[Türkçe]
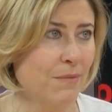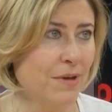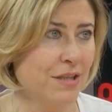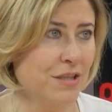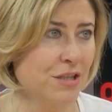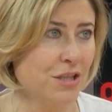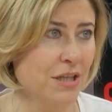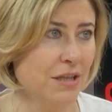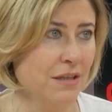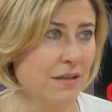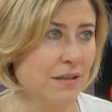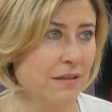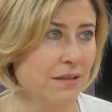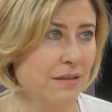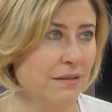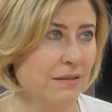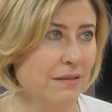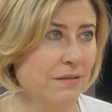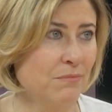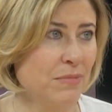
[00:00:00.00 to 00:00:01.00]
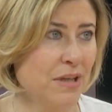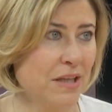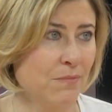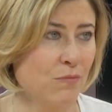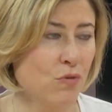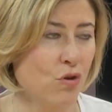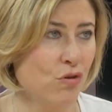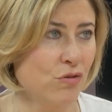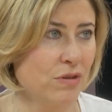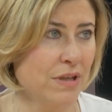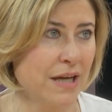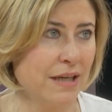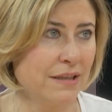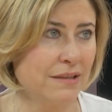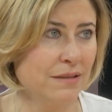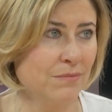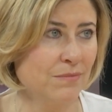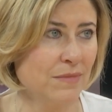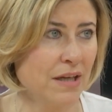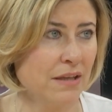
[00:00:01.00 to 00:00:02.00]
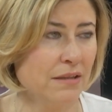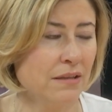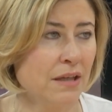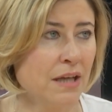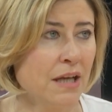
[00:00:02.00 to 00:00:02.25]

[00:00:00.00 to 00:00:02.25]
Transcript: bazı şeyleri. He. Benim gönderdiğimden.